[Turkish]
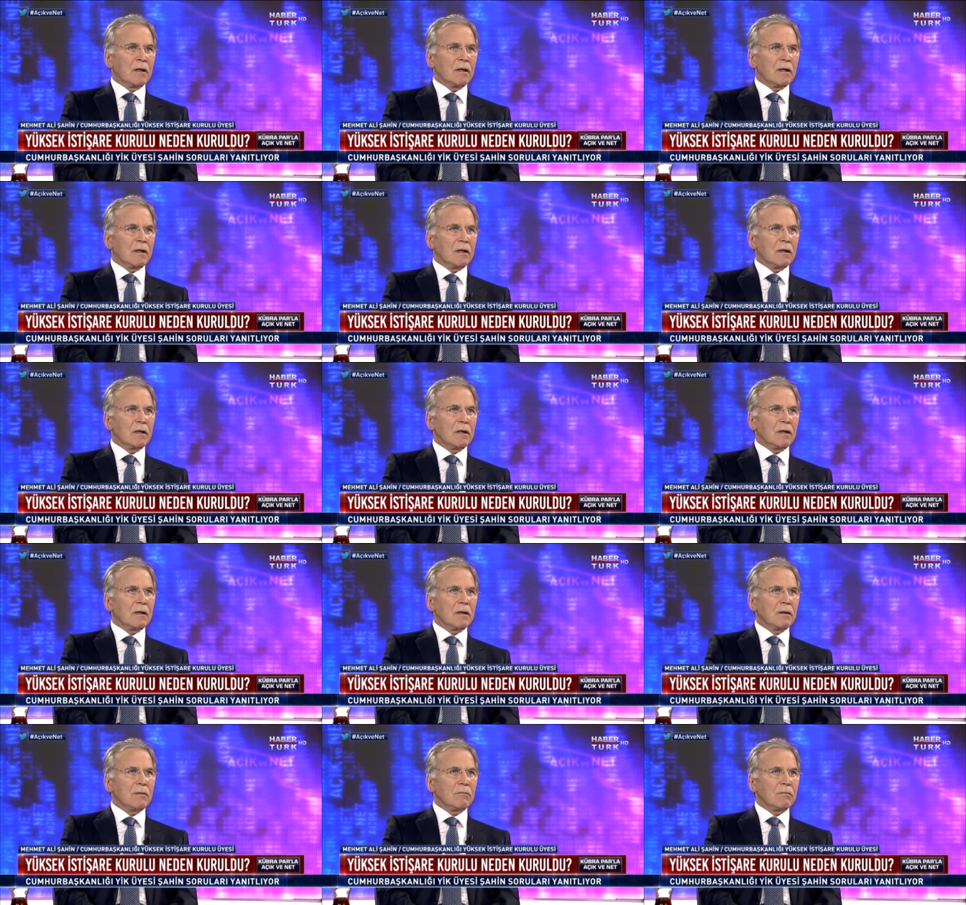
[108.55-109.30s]

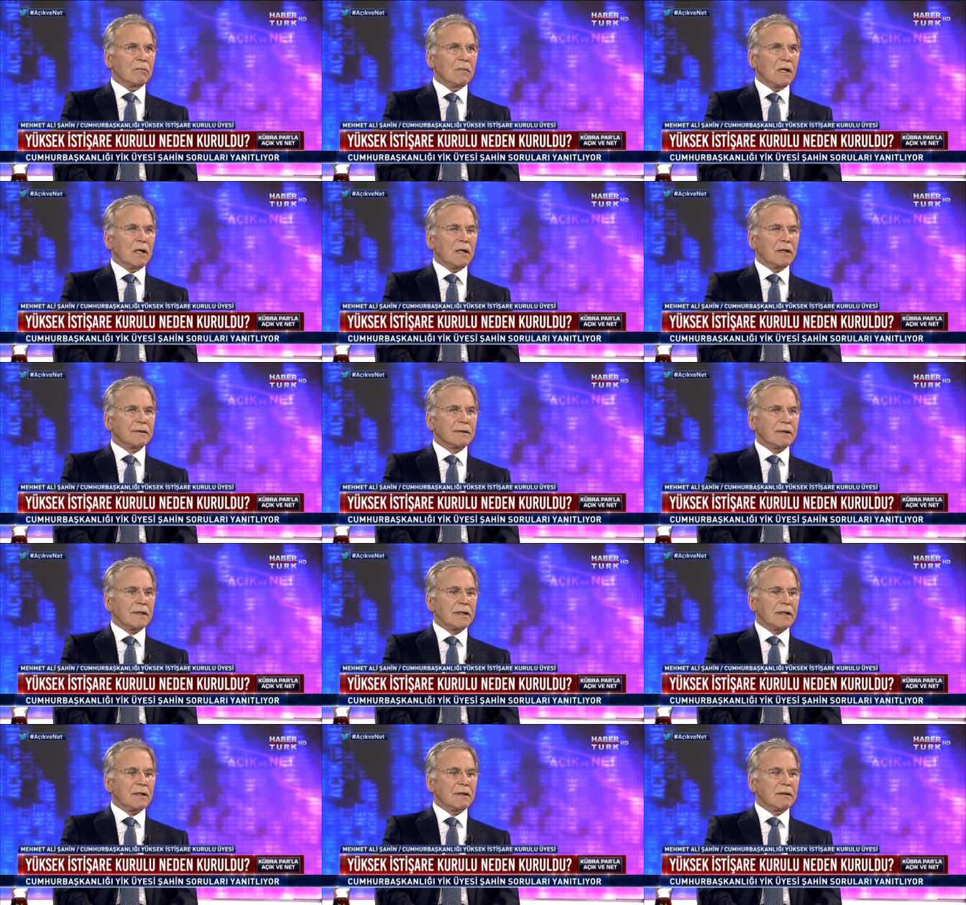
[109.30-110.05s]
E,
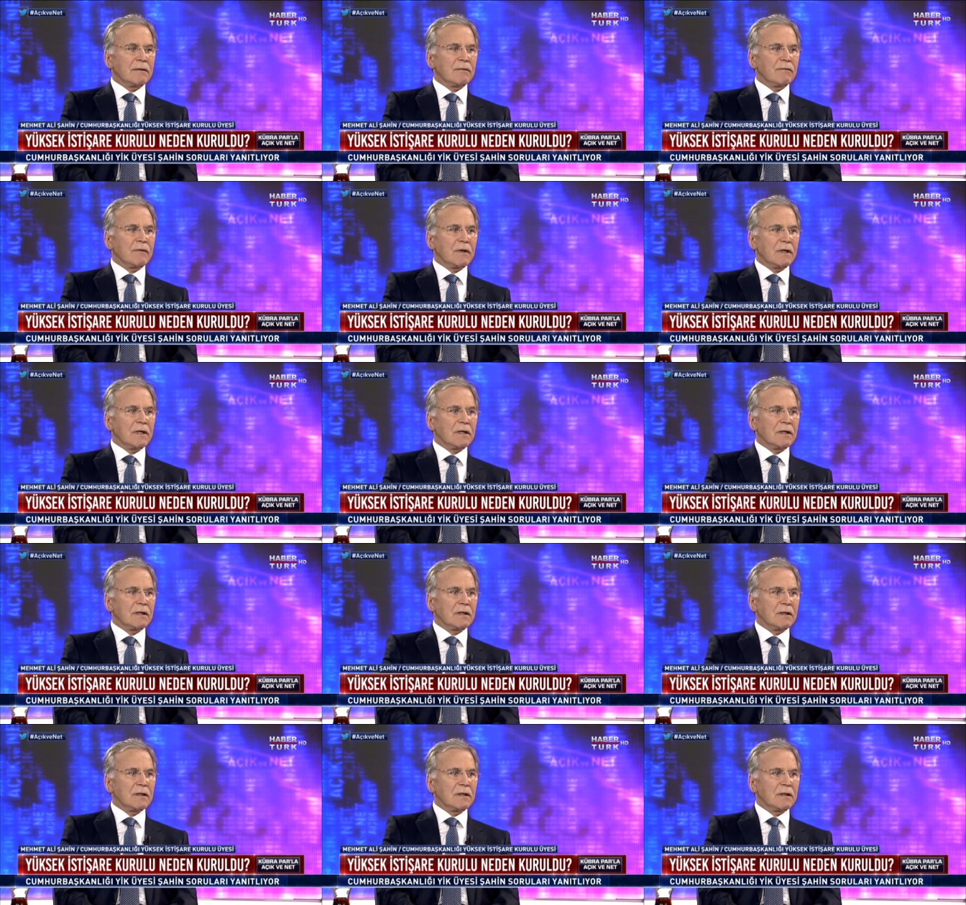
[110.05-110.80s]
millete ve
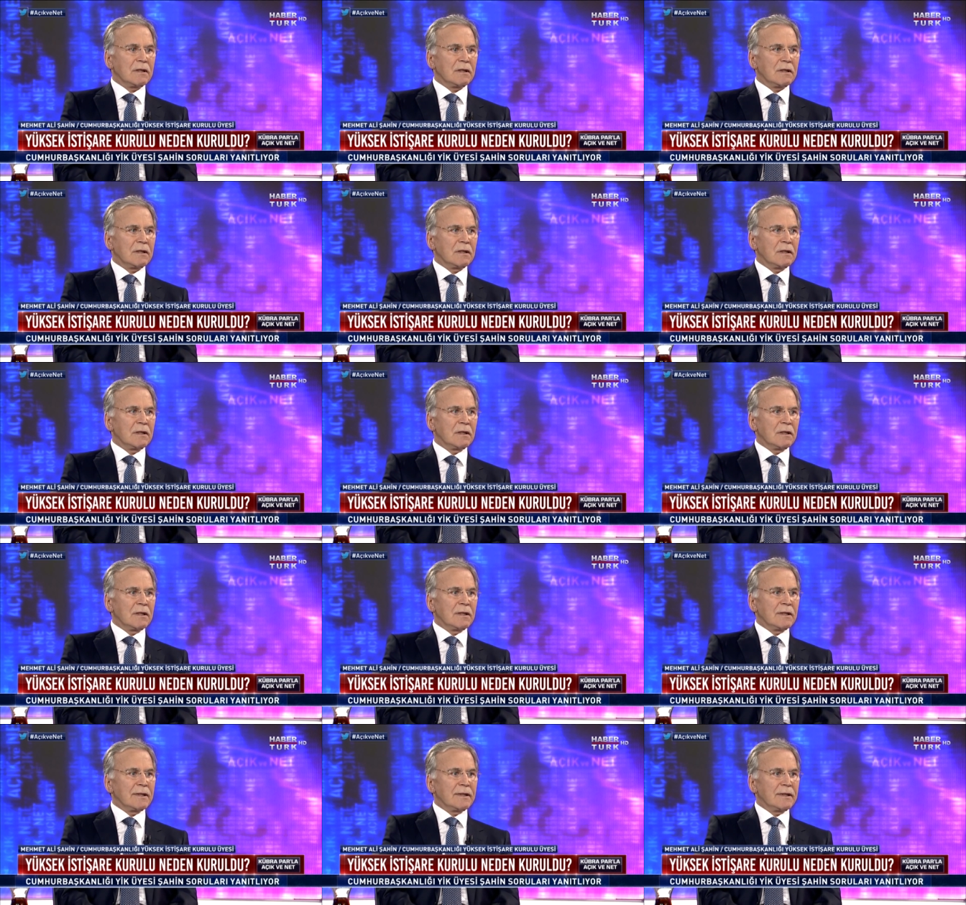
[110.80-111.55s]

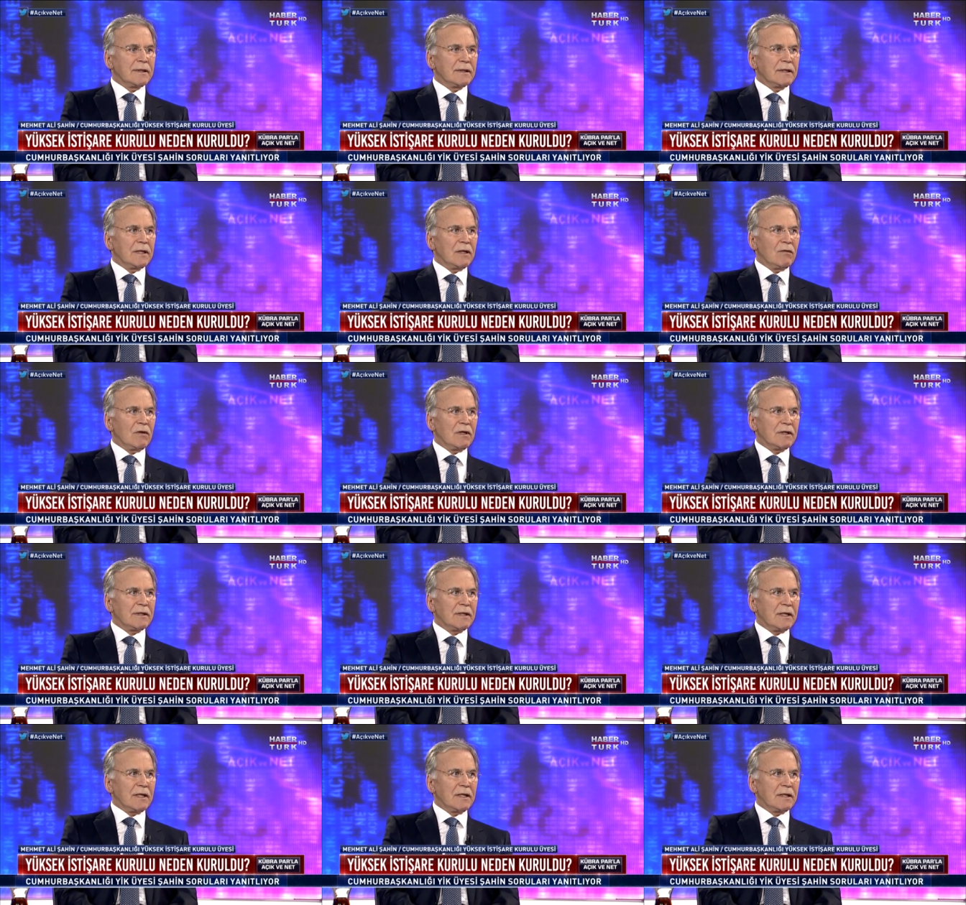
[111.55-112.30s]

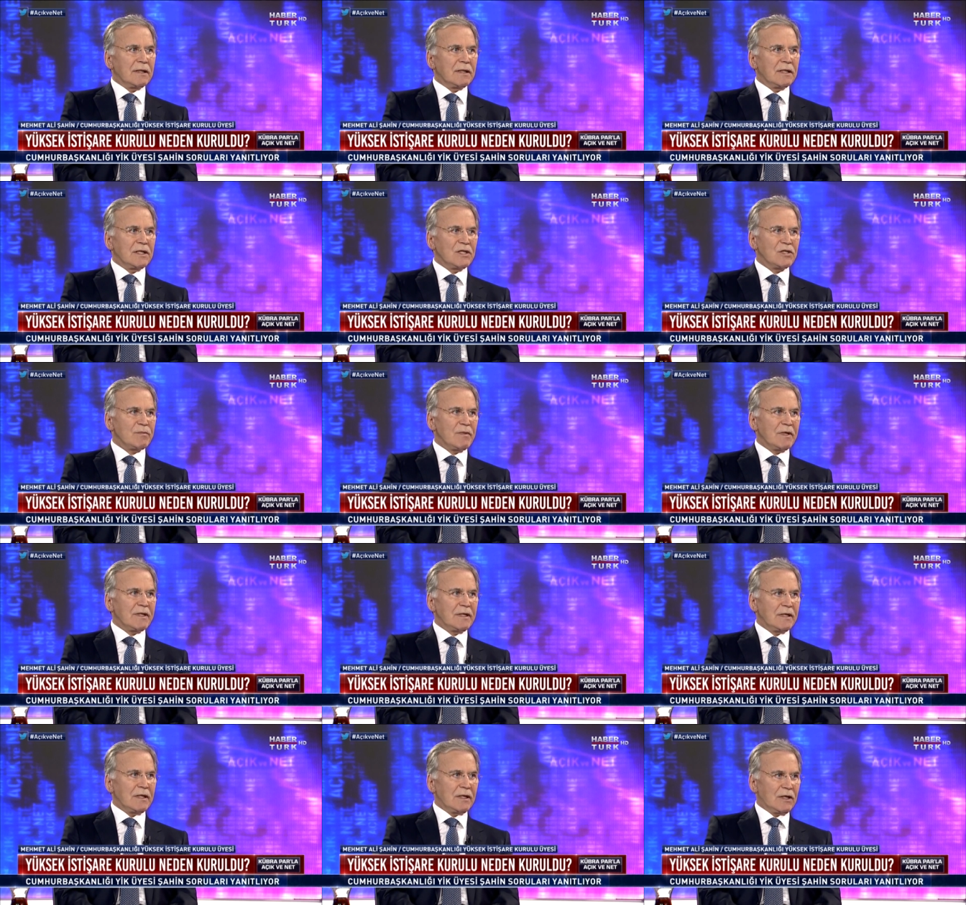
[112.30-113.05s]
devlete
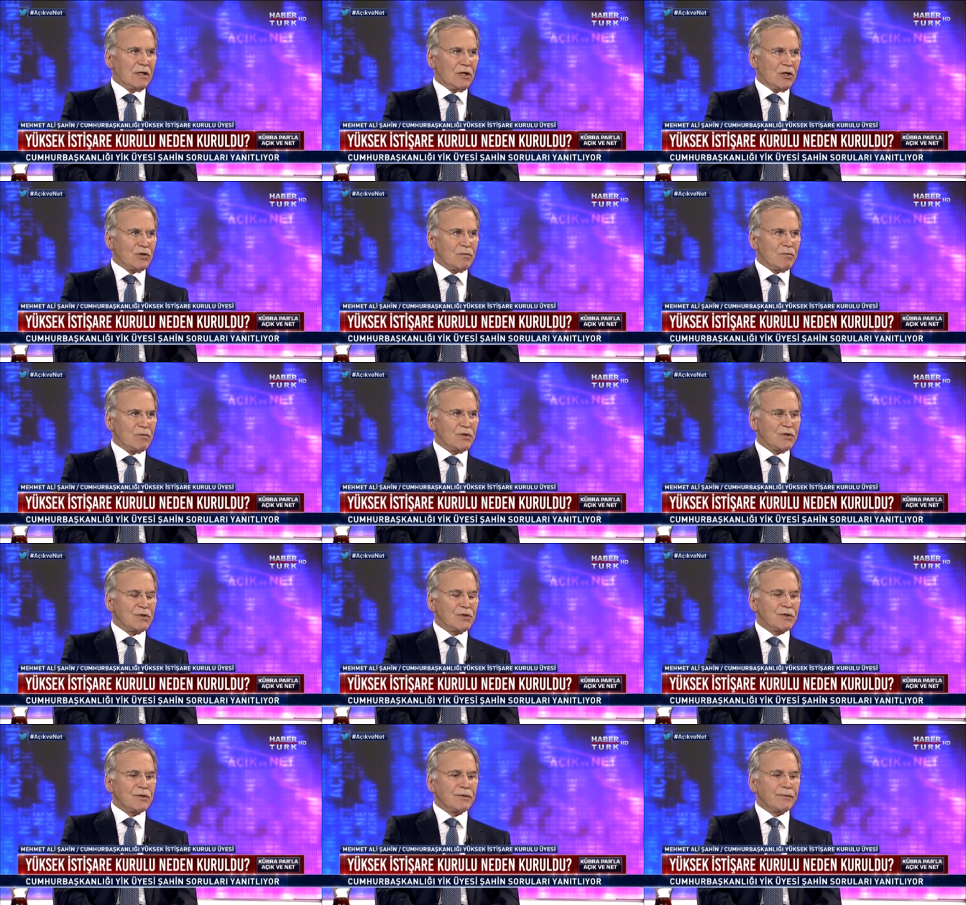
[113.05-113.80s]
hizmeti
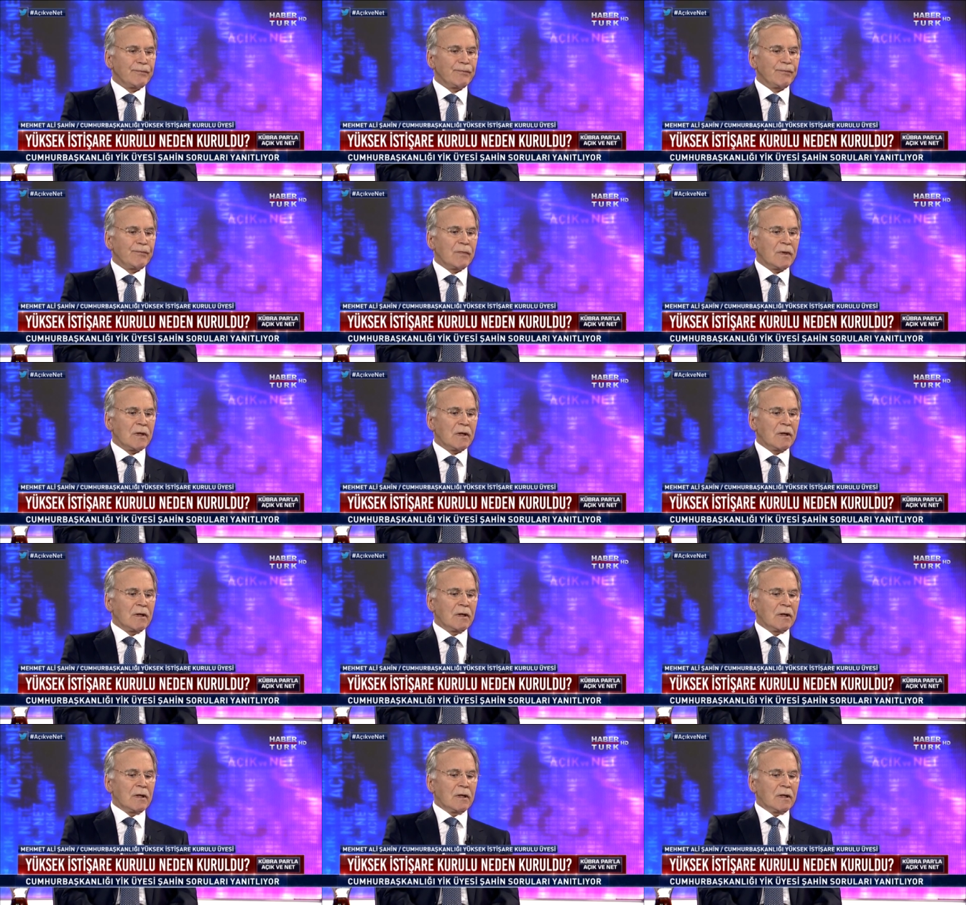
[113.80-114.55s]
geçmiş
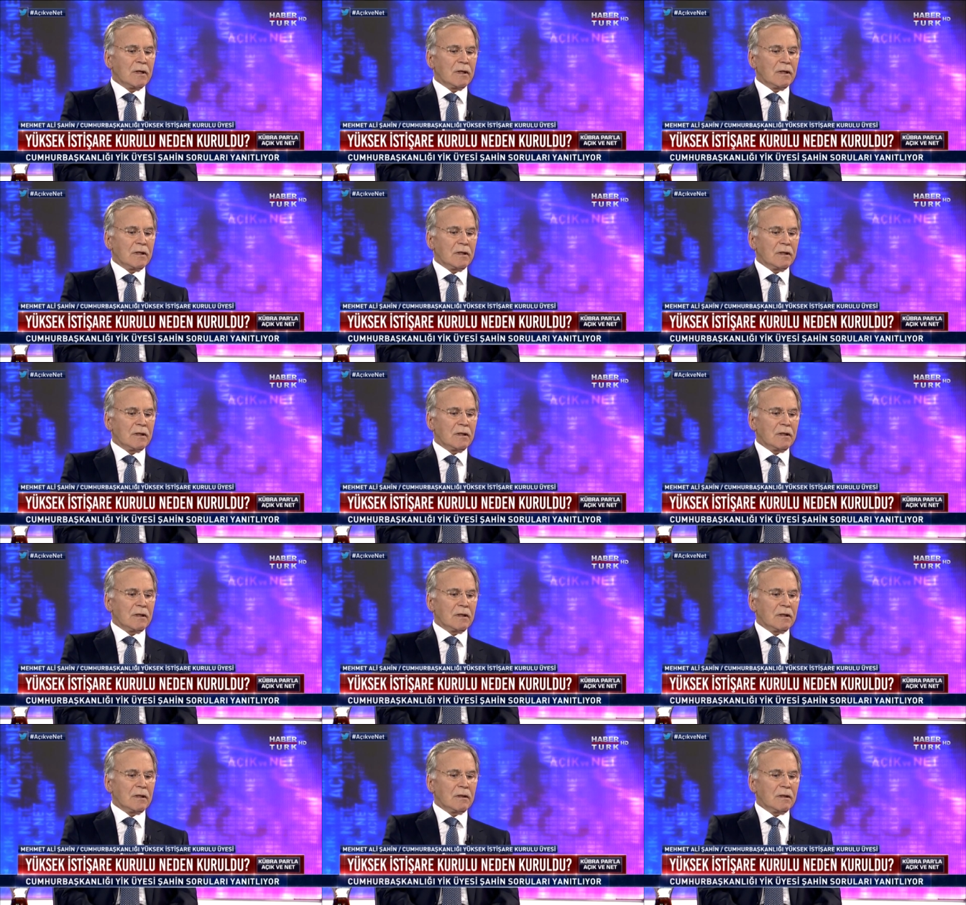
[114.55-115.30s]

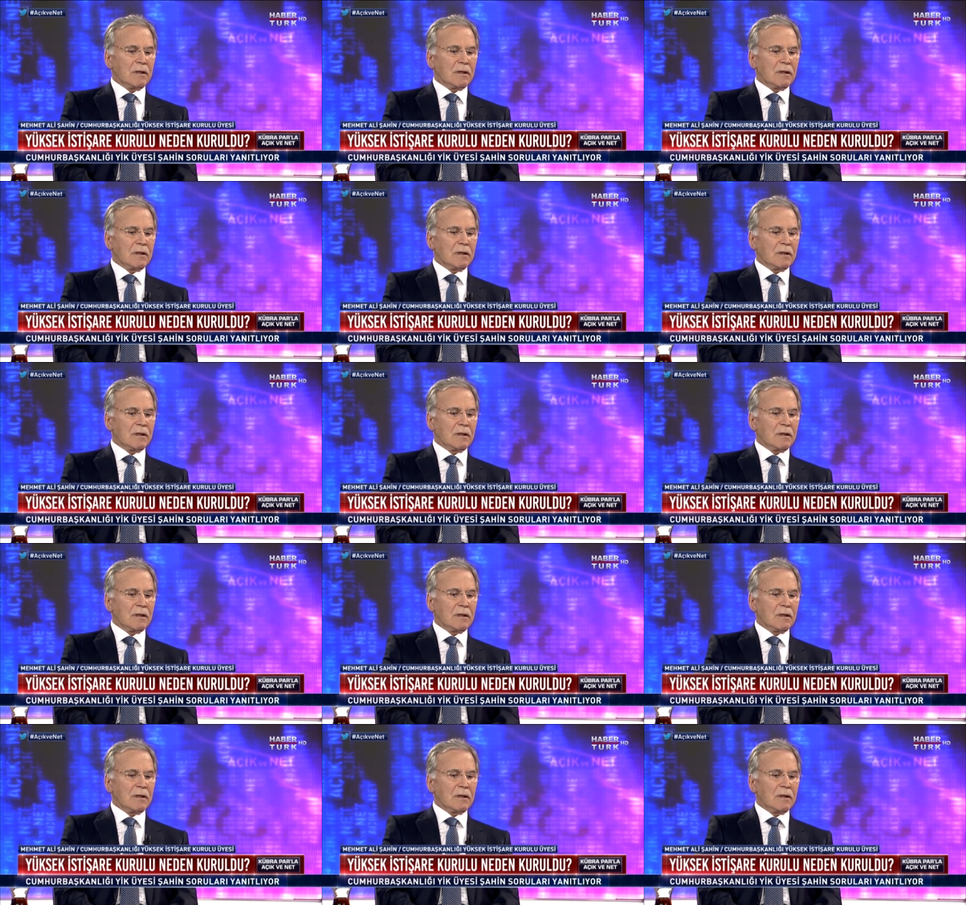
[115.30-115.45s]
e,